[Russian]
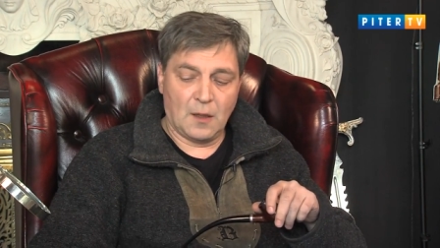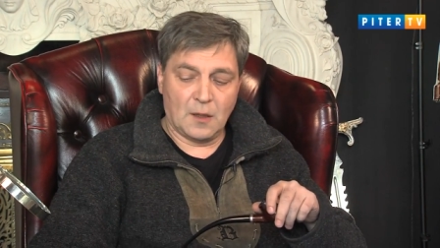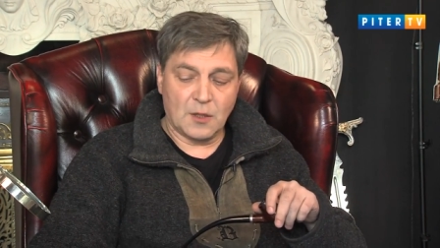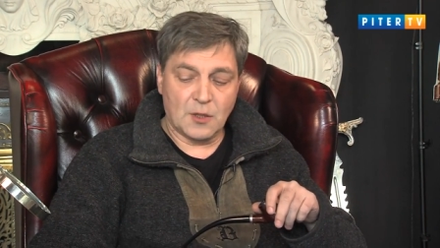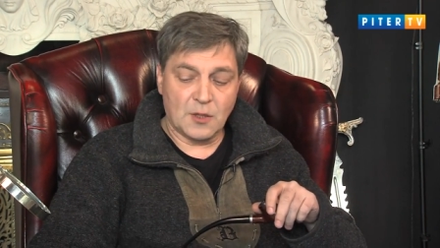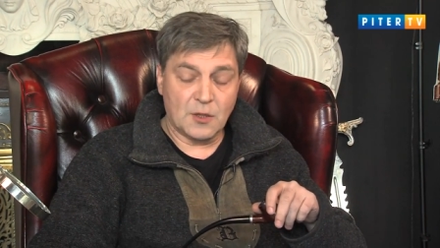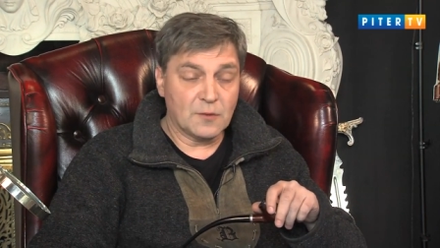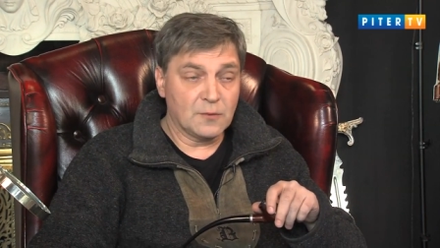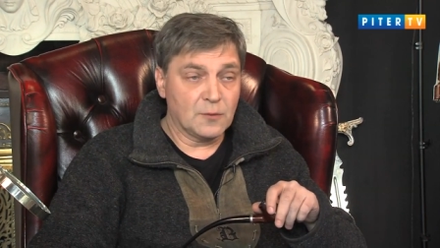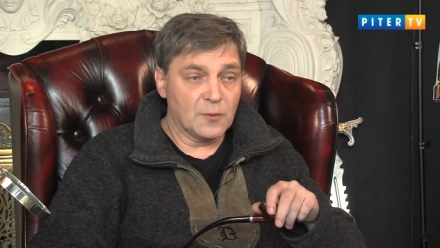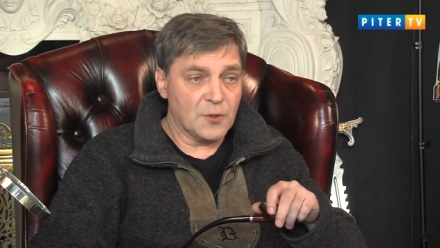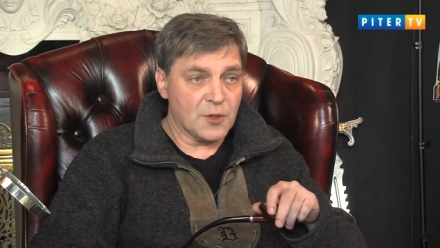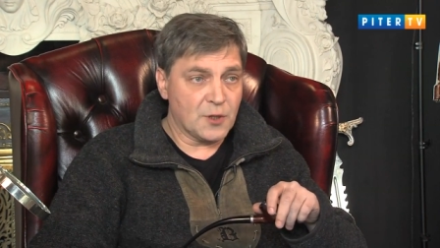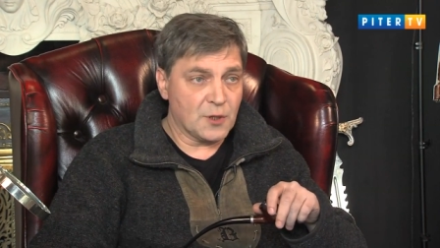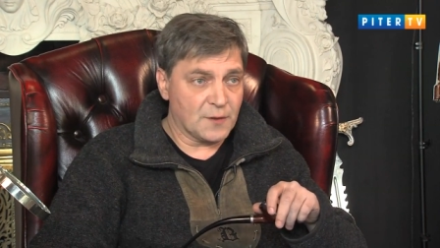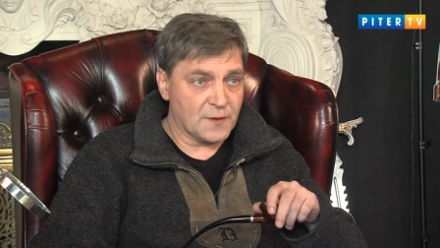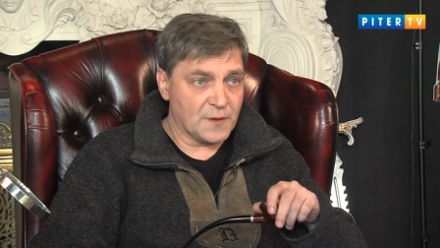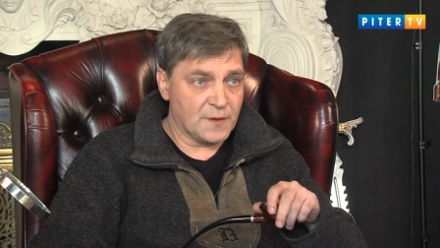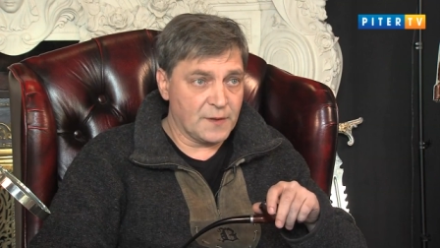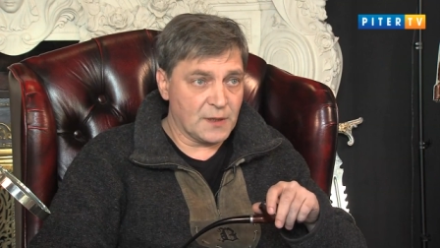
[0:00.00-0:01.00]

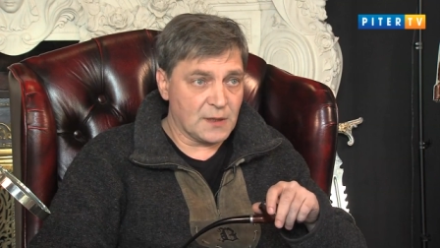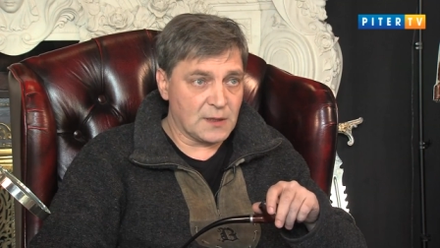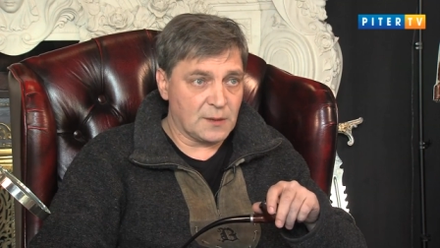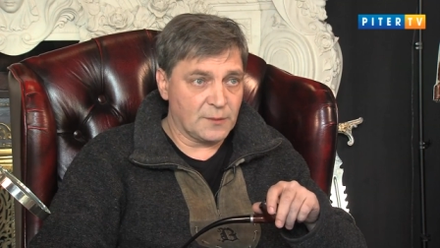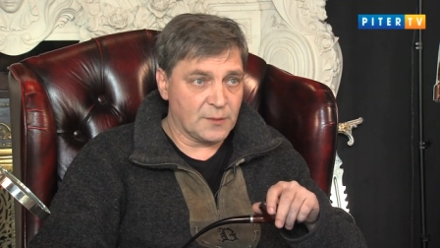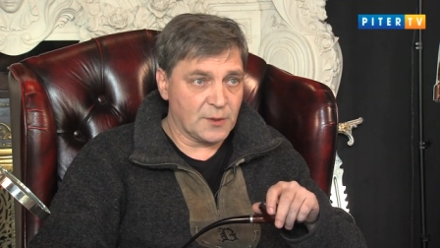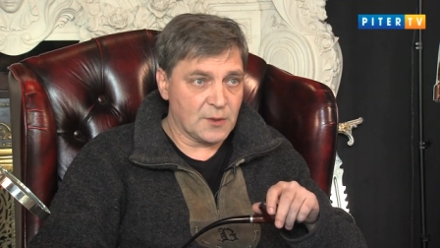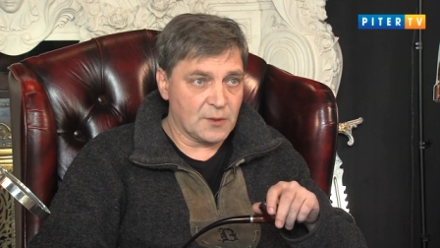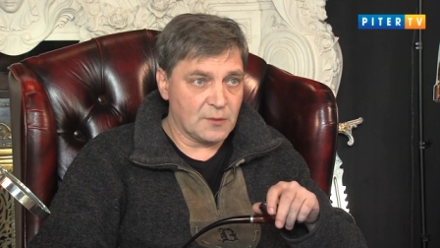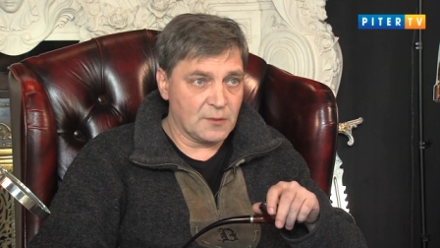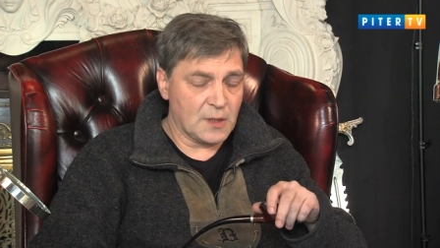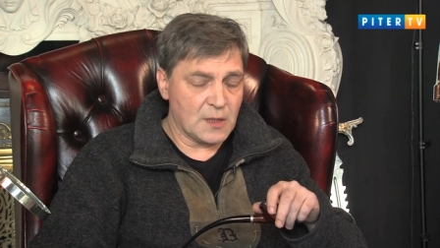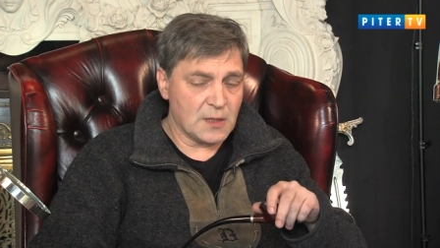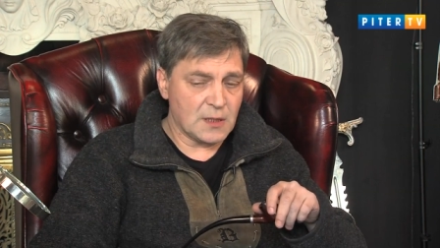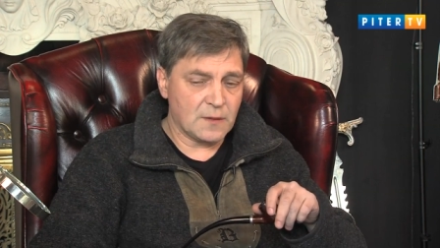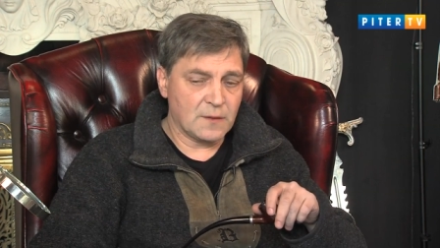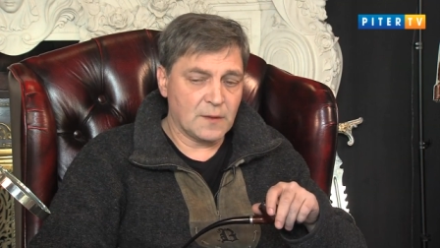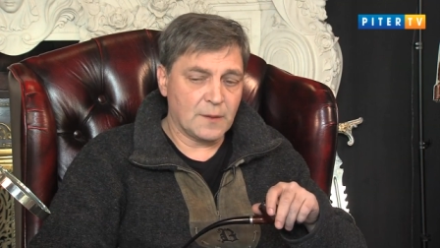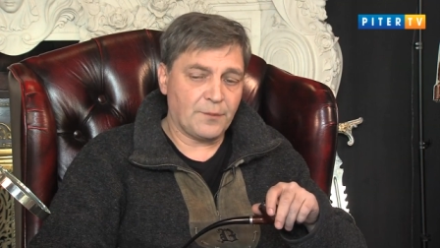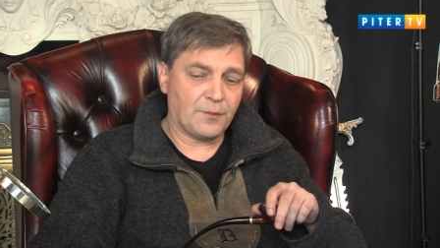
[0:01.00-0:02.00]
живущих в светском
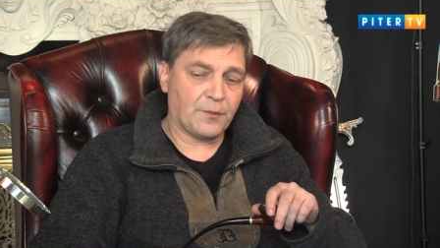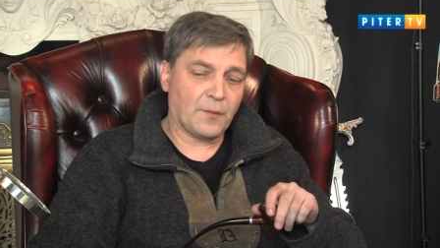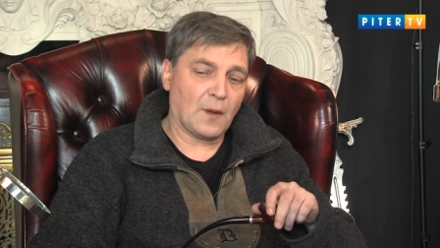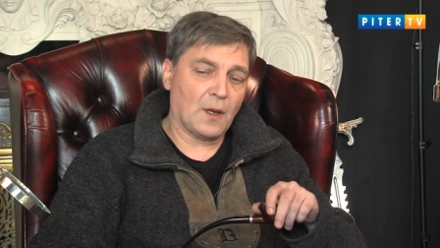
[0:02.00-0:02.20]
государстве